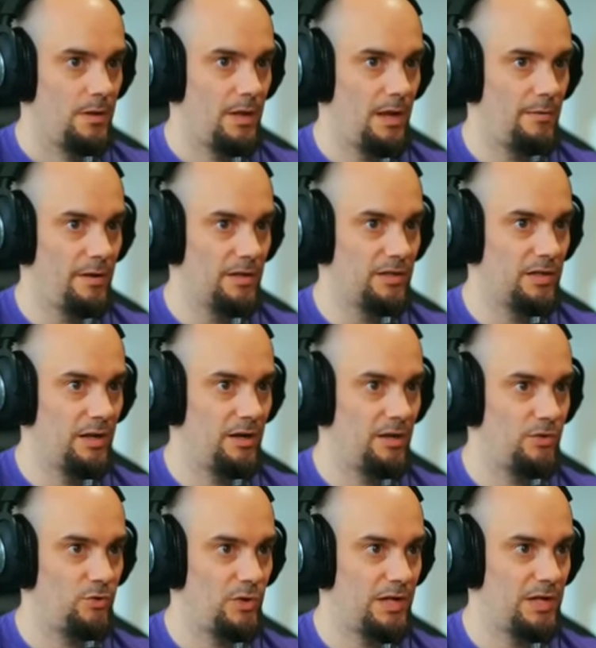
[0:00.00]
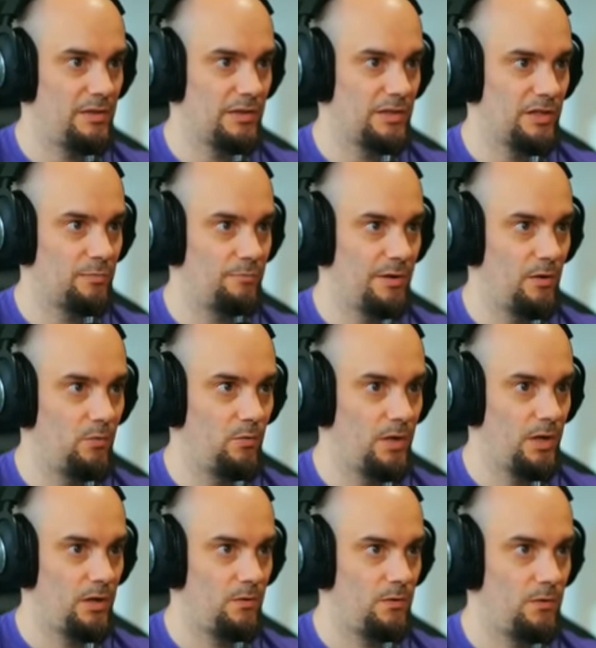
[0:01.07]
A ver, si ahora yo aquí
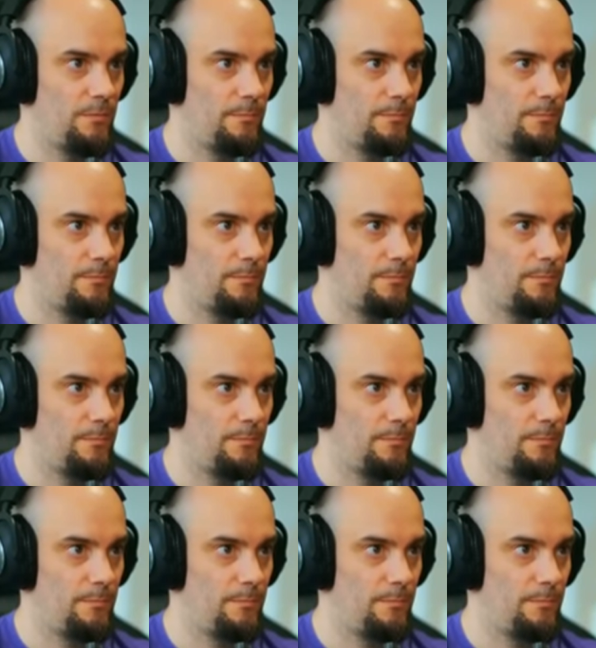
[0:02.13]
desespawneo.